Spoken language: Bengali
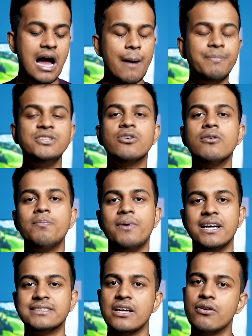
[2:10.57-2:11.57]
আপনি যখন
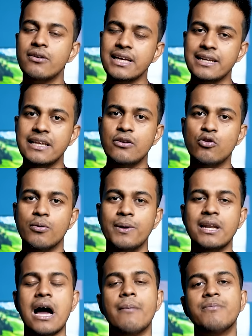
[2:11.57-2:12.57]
প্লাস আইকনে ক্লিক করবেন
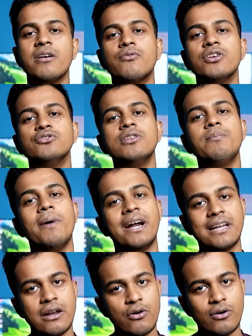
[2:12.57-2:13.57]
আপনার ফোনে যদি
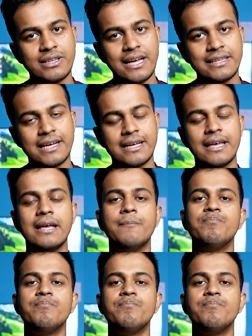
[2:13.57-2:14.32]
প্যাটার্ন লক দেওয়া থাকে